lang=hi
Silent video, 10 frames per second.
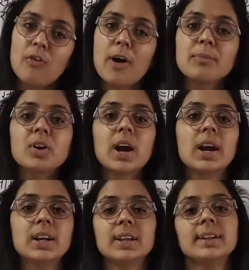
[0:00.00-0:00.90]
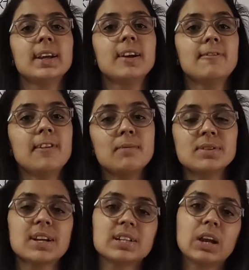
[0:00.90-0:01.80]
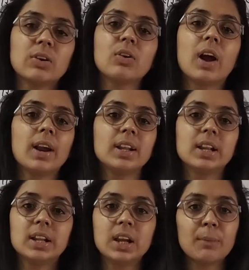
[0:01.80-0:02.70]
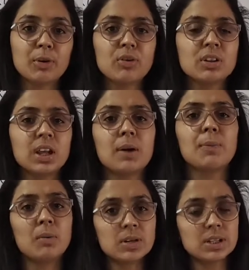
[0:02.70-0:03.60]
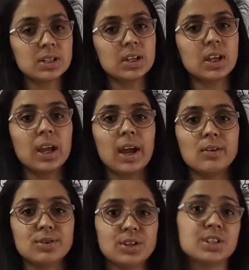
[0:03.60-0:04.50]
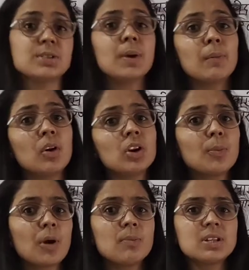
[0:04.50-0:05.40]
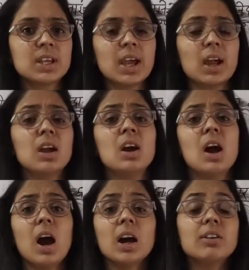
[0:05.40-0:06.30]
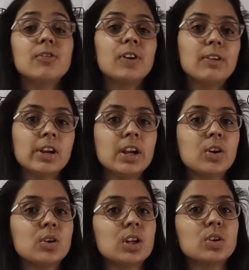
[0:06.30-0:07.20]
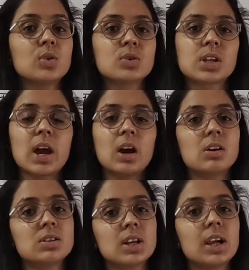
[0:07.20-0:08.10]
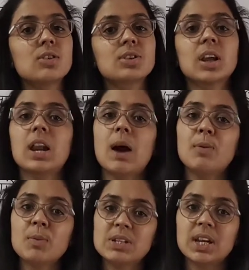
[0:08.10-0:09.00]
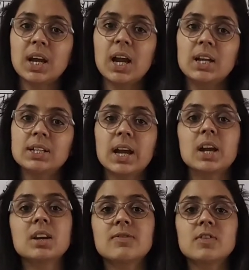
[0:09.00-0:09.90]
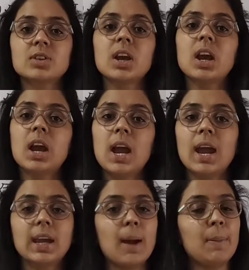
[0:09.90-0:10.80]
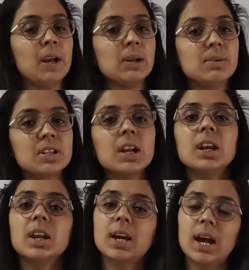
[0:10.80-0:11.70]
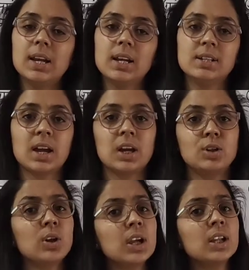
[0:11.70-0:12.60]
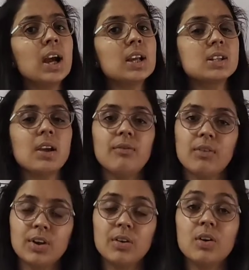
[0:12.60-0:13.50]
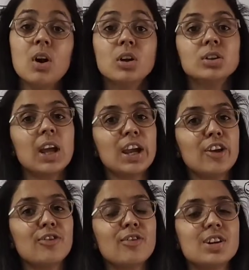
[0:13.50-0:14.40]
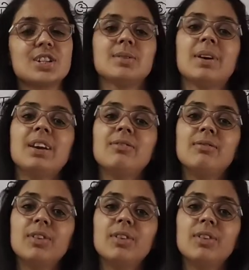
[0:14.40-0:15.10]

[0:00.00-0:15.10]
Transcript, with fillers: फॉर्म को गारंटी देता है या फॉर्म साझेदार को गारंटी देती है कि अपन को इतने का प्रॉमिस किया है उसने जिस भी अमाउंट का प्रॉमिस किया है अगर वो फिलफिल नहीं होती तो उसके अकाउंट से या उसके लाभों में से निकाल लिया जाएगा या फिर उसकी कैपिटल में से निकाल लिया जाएगा तो ये थी आज की वीडियो तो थैंक यू फॉर वॉचिंग माई